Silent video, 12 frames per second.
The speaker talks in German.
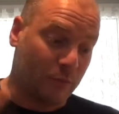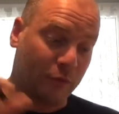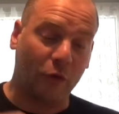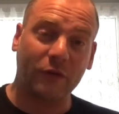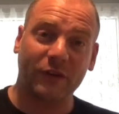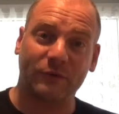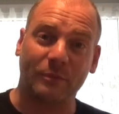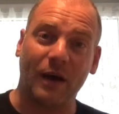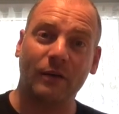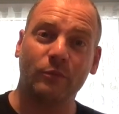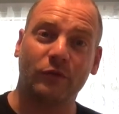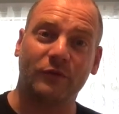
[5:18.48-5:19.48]
Bevor wir das
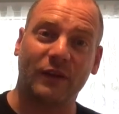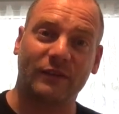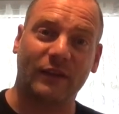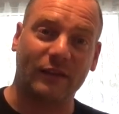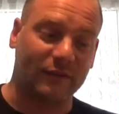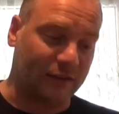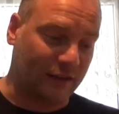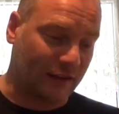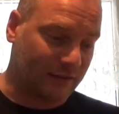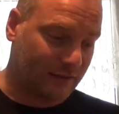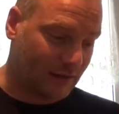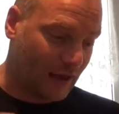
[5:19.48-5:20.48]
machen, müssen wir das Ganze
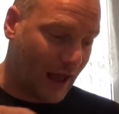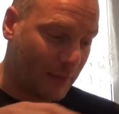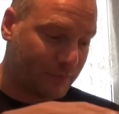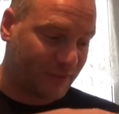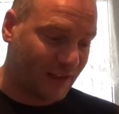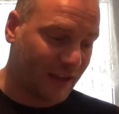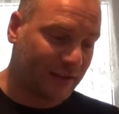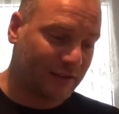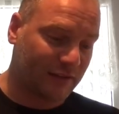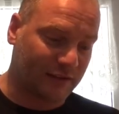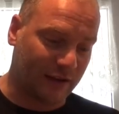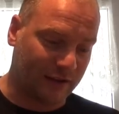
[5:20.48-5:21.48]
jetzt abseihen.
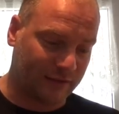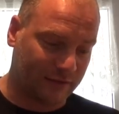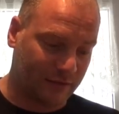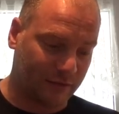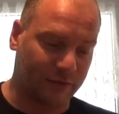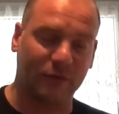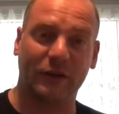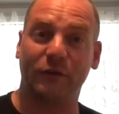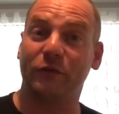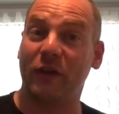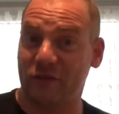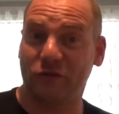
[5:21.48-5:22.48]
Das heißt, ich will die
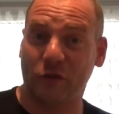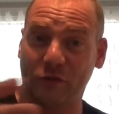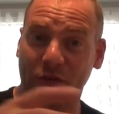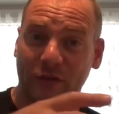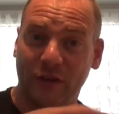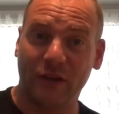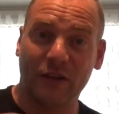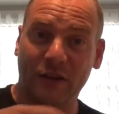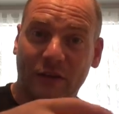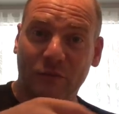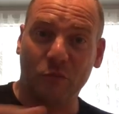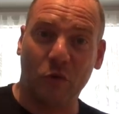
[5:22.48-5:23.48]
Feststoffe
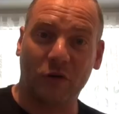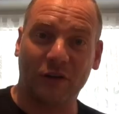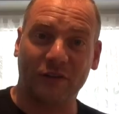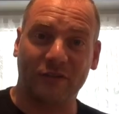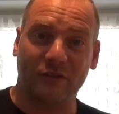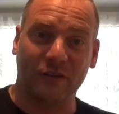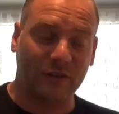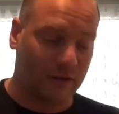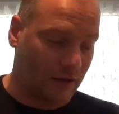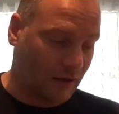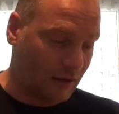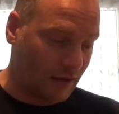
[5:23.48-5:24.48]
möglichst
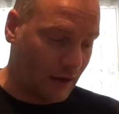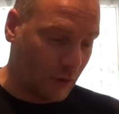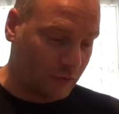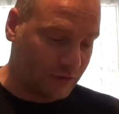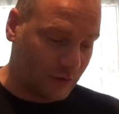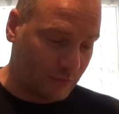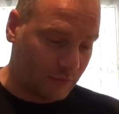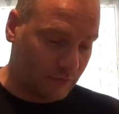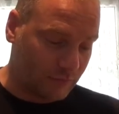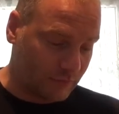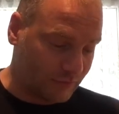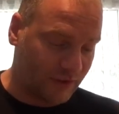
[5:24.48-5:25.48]
äh, aus dem
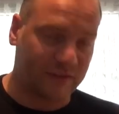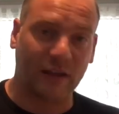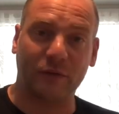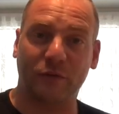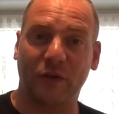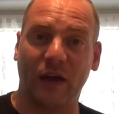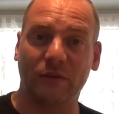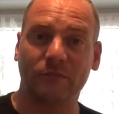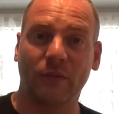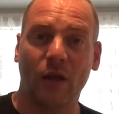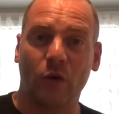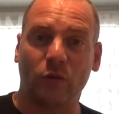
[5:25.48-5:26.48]
Wasser entfernen.